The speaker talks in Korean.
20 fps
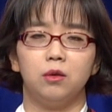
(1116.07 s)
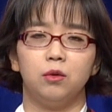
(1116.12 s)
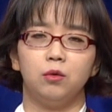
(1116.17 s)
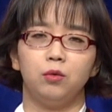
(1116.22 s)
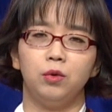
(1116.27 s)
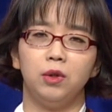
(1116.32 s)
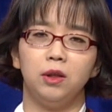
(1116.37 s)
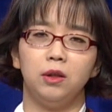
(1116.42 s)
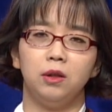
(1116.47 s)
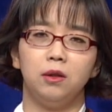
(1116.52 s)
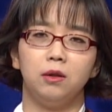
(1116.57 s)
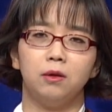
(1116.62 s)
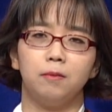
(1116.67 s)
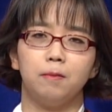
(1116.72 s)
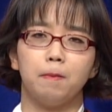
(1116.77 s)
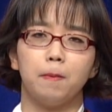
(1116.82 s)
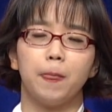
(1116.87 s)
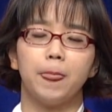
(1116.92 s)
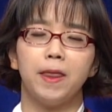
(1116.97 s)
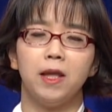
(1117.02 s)

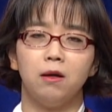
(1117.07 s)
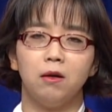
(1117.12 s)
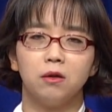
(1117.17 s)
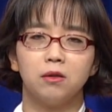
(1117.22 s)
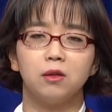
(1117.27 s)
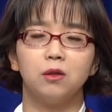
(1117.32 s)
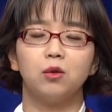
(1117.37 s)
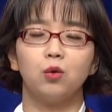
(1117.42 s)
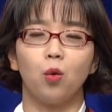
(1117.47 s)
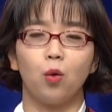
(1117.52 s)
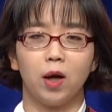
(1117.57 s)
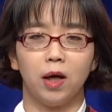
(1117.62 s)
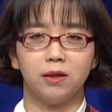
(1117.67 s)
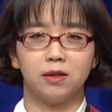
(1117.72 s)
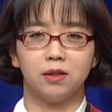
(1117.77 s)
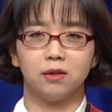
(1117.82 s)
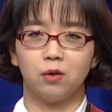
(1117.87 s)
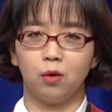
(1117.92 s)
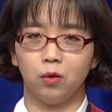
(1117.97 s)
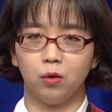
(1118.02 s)
우리는 이것을
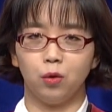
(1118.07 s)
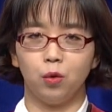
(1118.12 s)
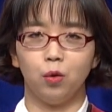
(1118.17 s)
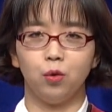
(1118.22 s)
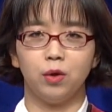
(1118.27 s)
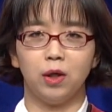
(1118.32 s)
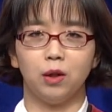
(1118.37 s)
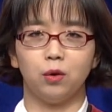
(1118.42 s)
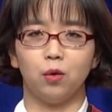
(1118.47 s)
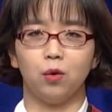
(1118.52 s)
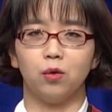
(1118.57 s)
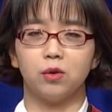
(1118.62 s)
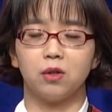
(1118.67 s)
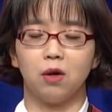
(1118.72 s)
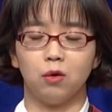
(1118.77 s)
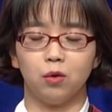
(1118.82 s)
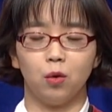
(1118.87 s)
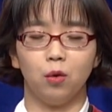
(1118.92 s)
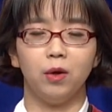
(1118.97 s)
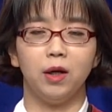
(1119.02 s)
똑같이 성교육에도
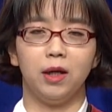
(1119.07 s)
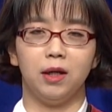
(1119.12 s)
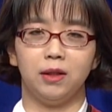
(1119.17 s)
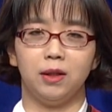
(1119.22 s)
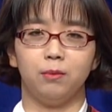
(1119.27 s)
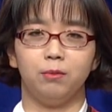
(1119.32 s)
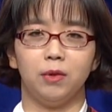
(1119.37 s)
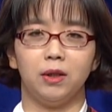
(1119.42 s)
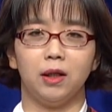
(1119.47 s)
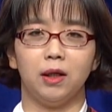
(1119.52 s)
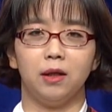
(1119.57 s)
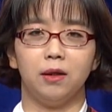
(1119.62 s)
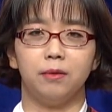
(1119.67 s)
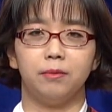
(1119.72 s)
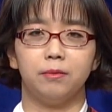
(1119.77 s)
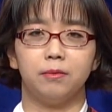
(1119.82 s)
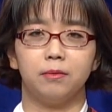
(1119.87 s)
적용해야 됩니다.